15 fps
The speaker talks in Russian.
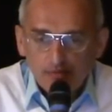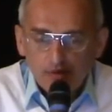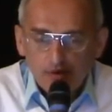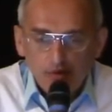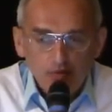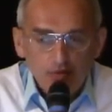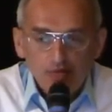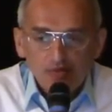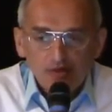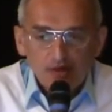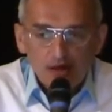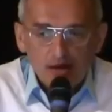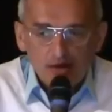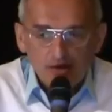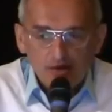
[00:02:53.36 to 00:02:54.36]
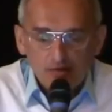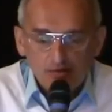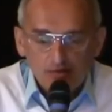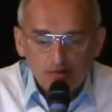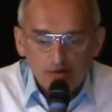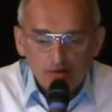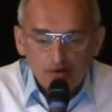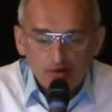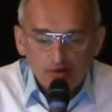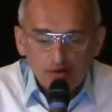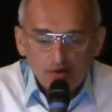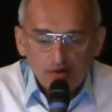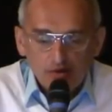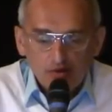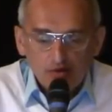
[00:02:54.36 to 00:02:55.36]
любым старшим,
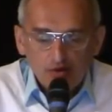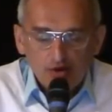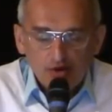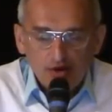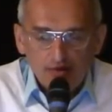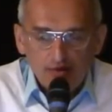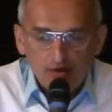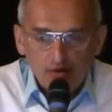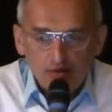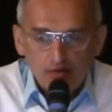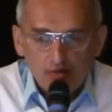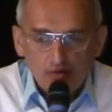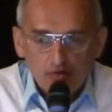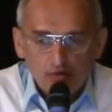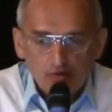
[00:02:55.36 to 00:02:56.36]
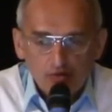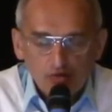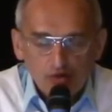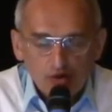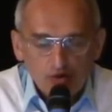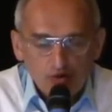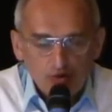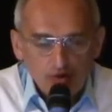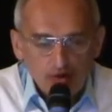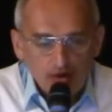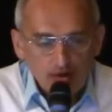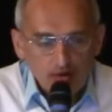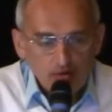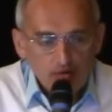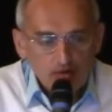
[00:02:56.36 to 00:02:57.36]
то человеку нужно только
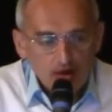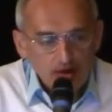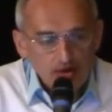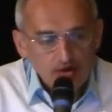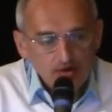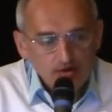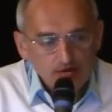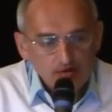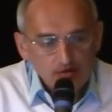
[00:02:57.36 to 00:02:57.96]
одно качество,